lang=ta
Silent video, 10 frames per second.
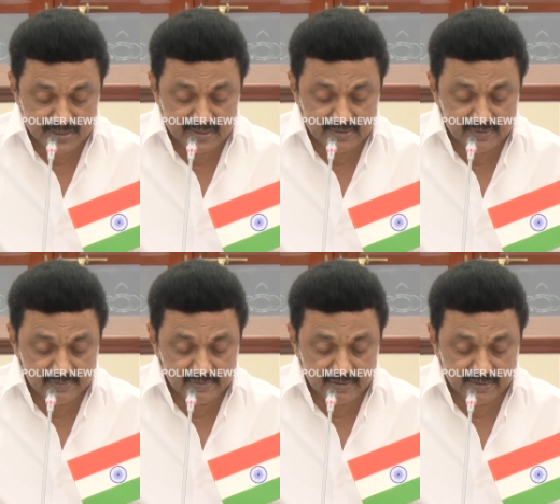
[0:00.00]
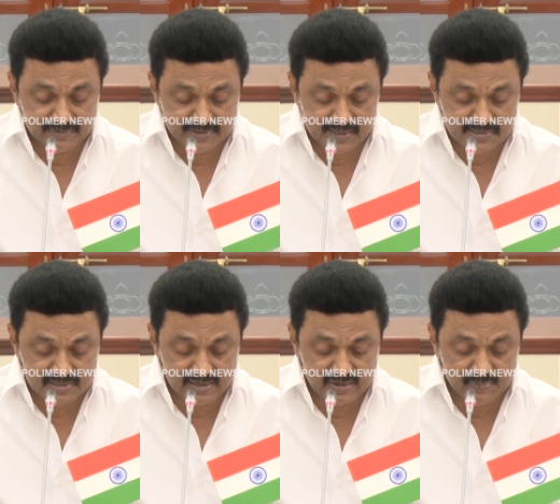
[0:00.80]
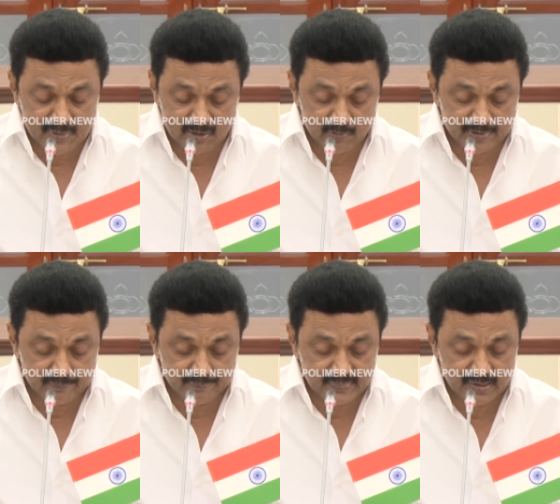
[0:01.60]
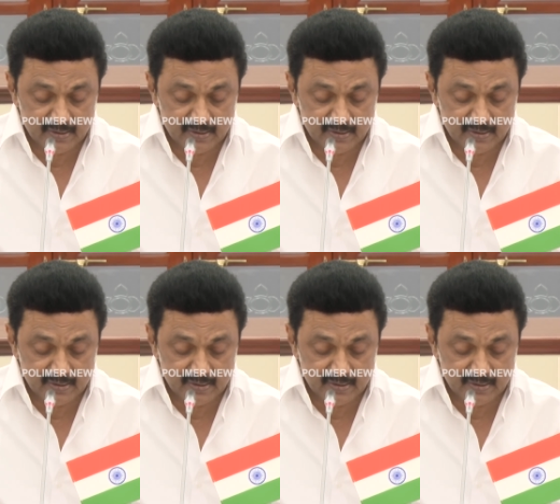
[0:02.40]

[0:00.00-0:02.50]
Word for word: சோஷியலி அண்ட் எஜுகேஷ்னலி பேக்வேர்ட்